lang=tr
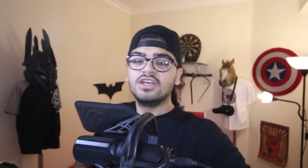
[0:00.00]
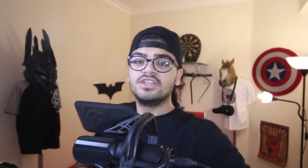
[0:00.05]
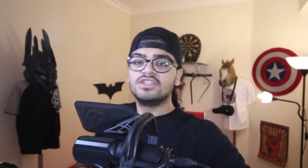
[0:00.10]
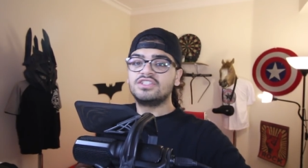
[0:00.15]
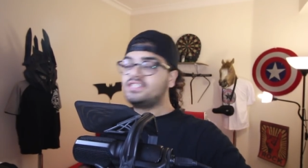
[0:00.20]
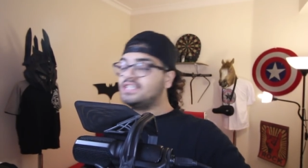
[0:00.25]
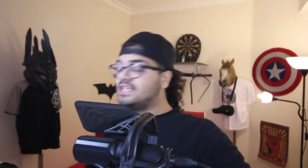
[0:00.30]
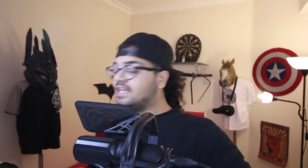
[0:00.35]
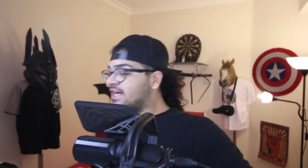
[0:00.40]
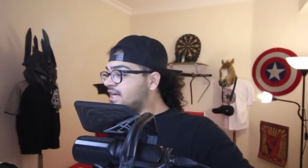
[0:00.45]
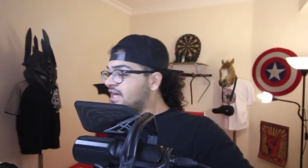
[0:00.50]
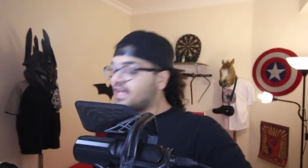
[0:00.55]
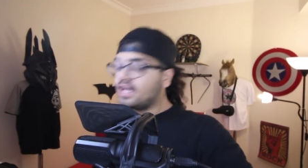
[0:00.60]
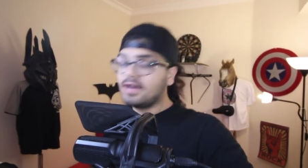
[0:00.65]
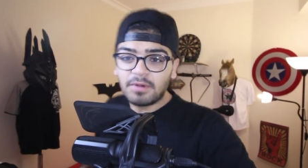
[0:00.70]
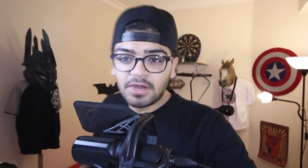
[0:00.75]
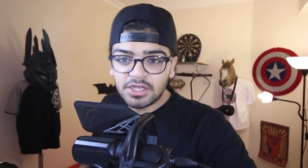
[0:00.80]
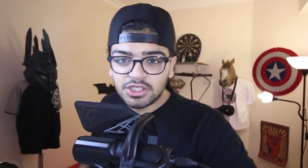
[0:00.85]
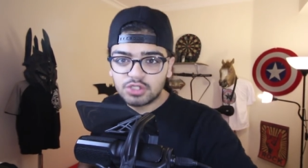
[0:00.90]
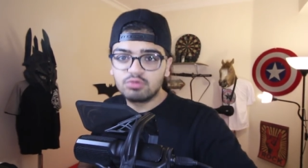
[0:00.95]

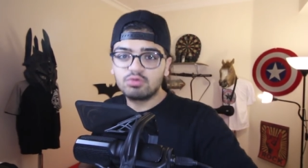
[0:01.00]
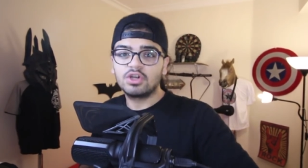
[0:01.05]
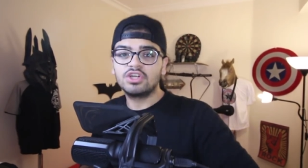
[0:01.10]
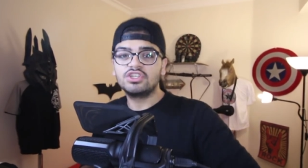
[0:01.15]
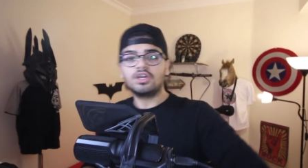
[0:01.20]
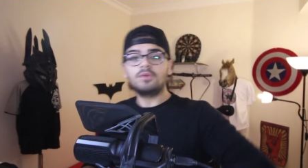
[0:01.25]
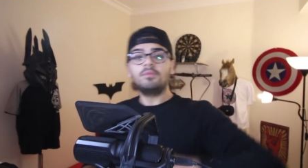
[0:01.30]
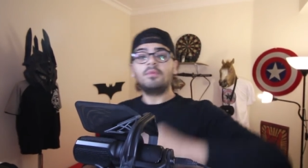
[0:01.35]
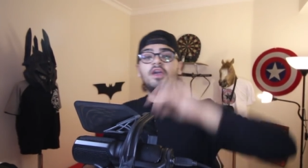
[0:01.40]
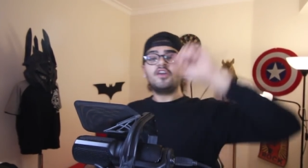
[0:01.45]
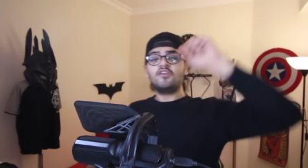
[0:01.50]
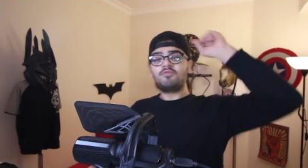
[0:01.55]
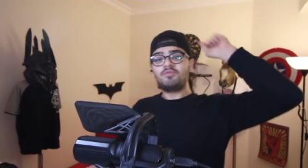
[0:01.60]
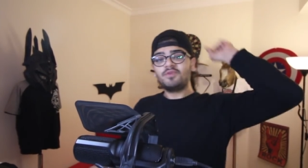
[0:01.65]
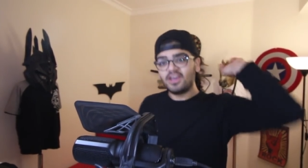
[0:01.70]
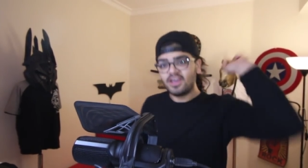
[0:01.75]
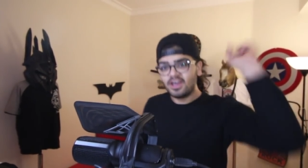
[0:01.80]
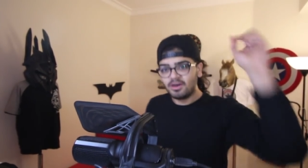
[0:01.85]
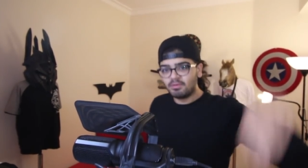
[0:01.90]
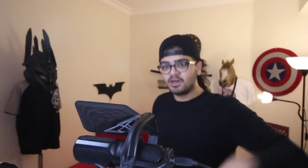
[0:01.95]
CIA'ya başvuracağım,
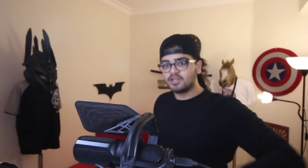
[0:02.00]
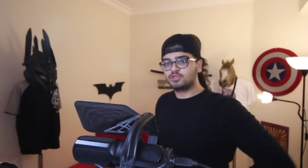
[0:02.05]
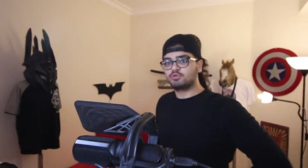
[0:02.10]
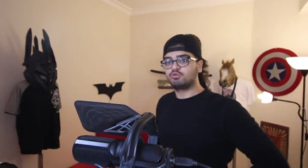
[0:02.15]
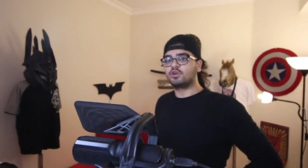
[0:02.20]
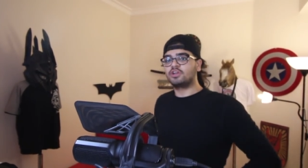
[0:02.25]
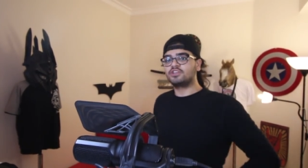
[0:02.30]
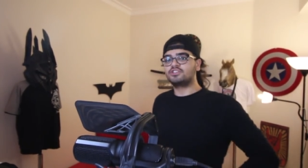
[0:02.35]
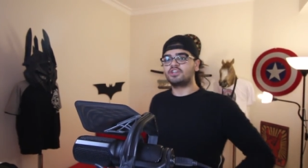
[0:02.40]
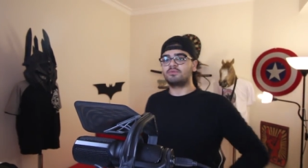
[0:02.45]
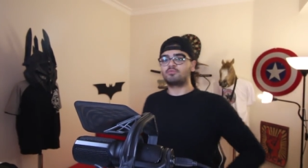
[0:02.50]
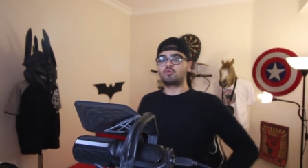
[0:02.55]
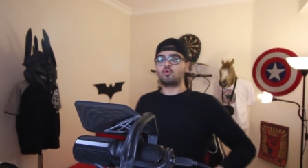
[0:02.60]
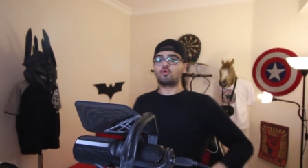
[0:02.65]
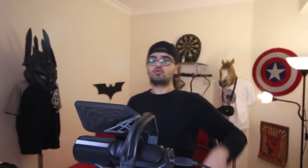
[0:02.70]
FBI'ye başvuracağım,